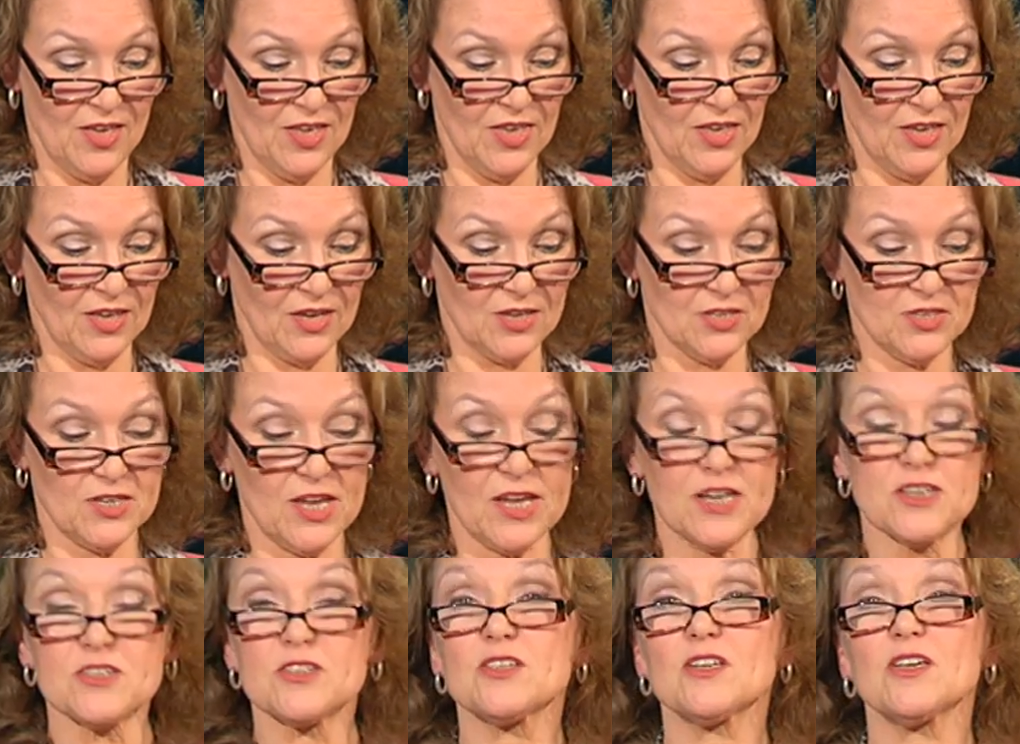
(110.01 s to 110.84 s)
Ihre
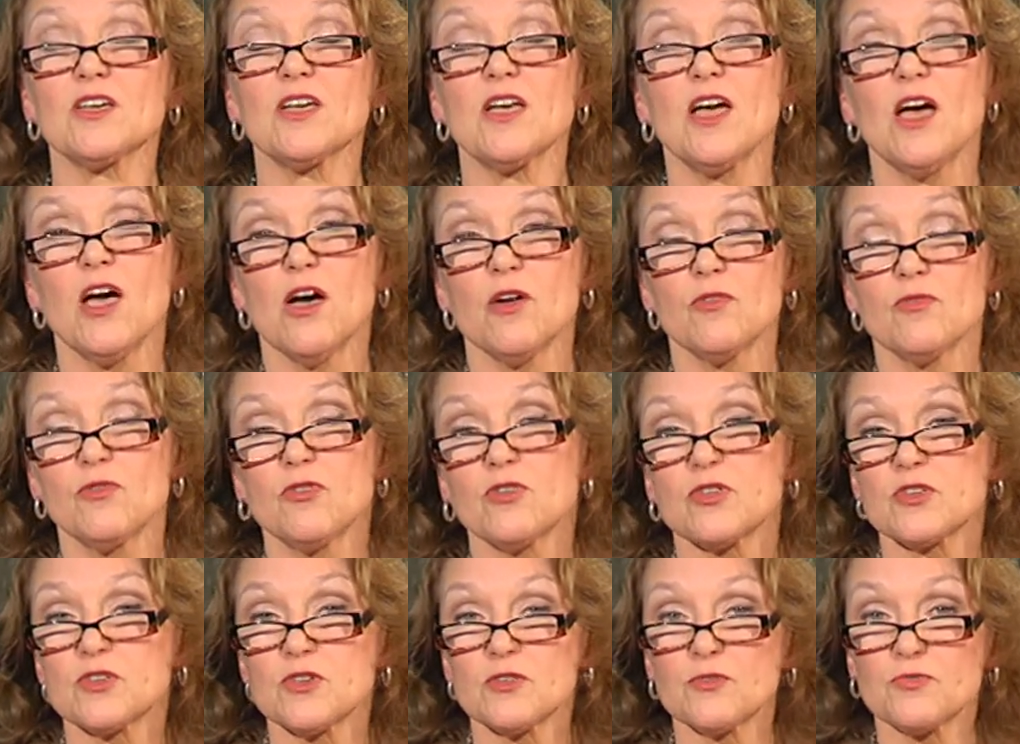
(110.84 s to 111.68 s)
Texte
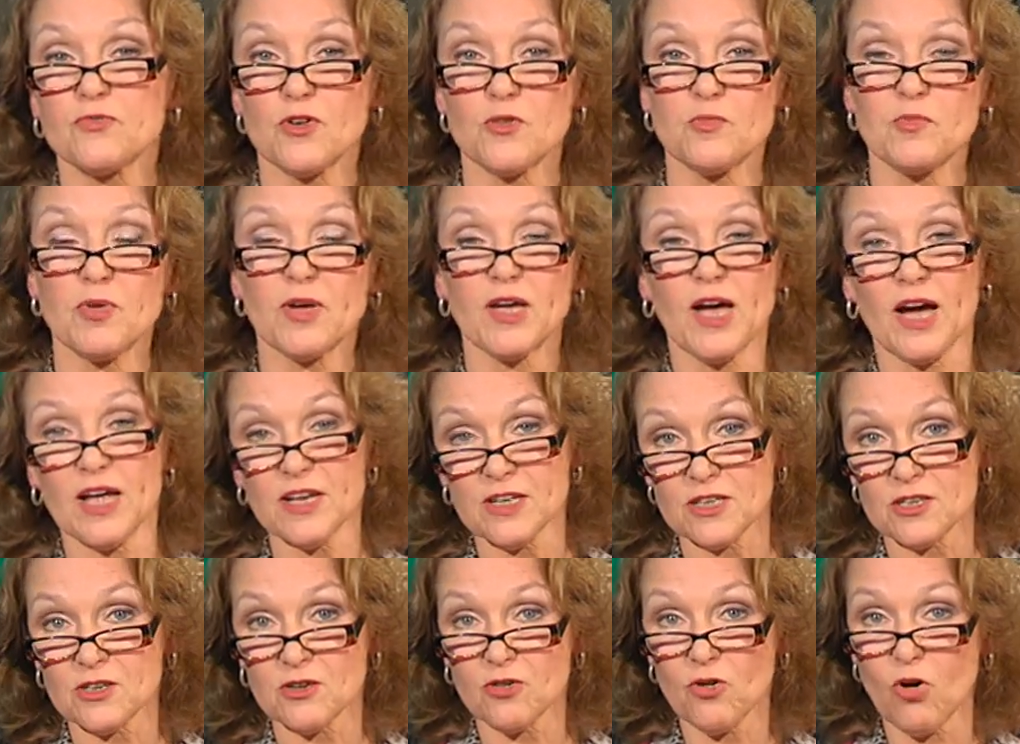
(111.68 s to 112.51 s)
wurden von
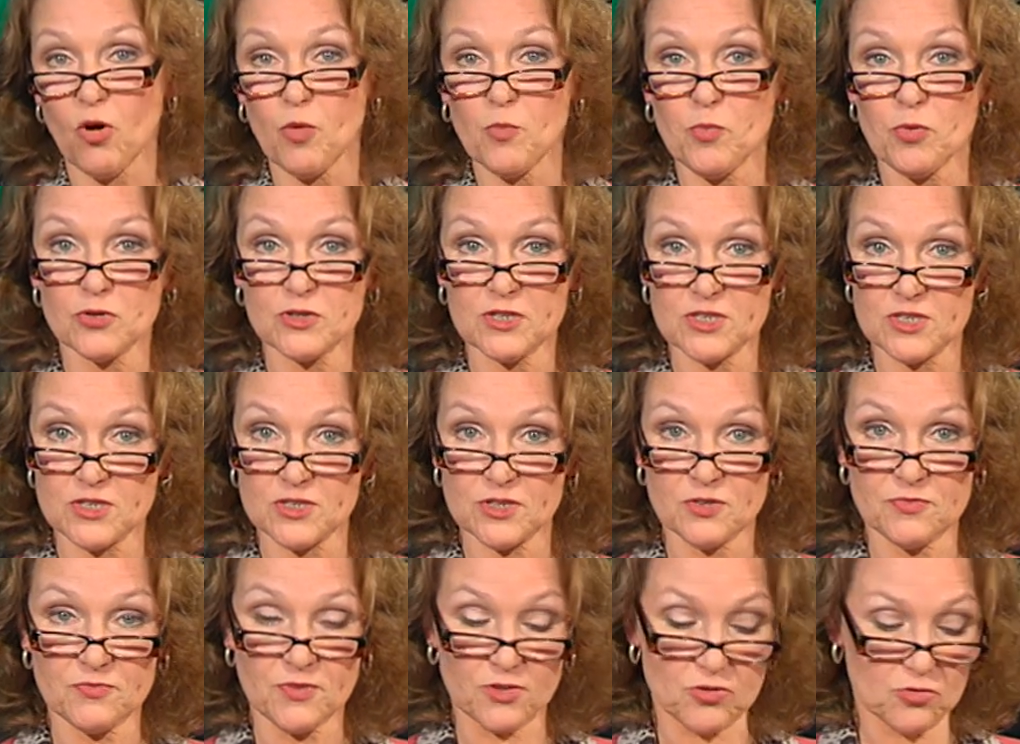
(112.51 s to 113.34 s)
bekannten
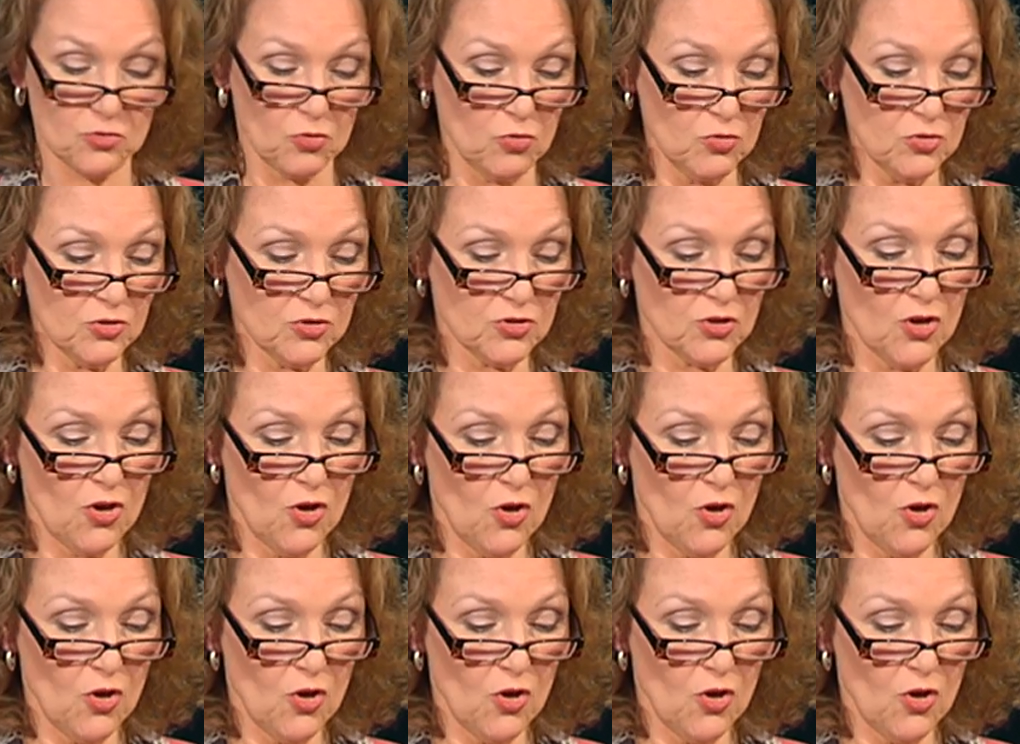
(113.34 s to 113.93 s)
Komponisten vertont